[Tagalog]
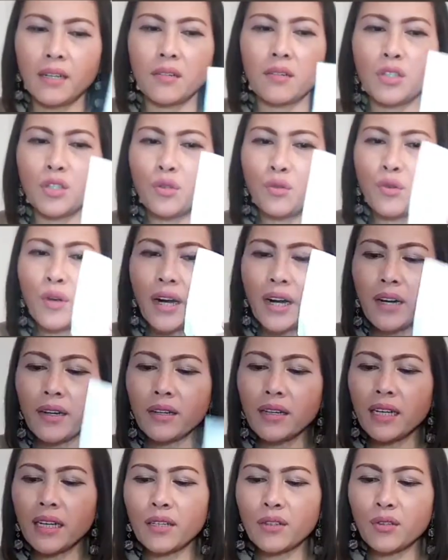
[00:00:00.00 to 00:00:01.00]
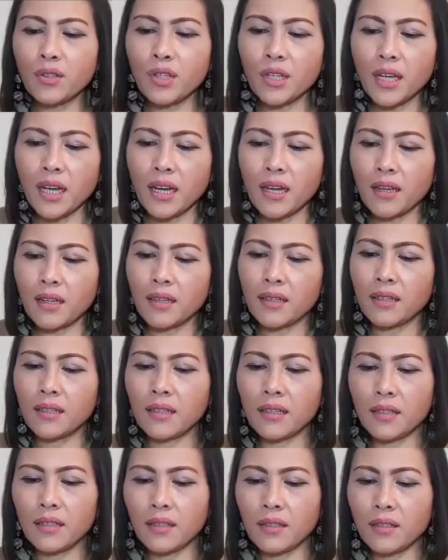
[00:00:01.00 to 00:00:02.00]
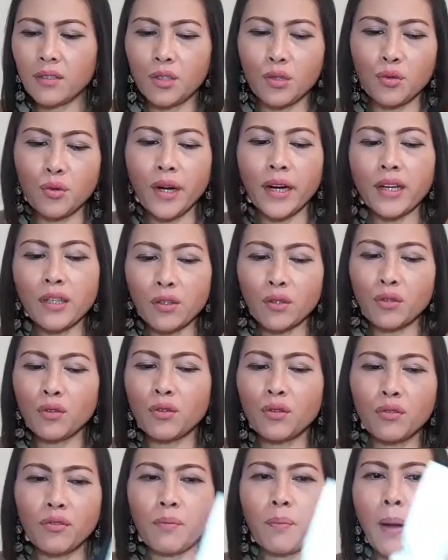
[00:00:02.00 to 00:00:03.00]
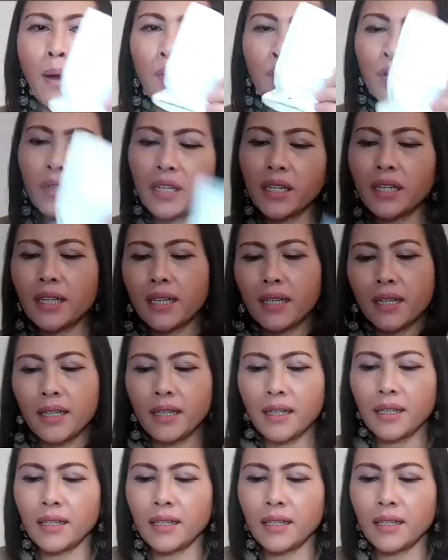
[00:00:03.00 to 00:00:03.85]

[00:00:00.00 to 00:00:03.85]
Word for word: Sugar, ano siya? Sugar to powder.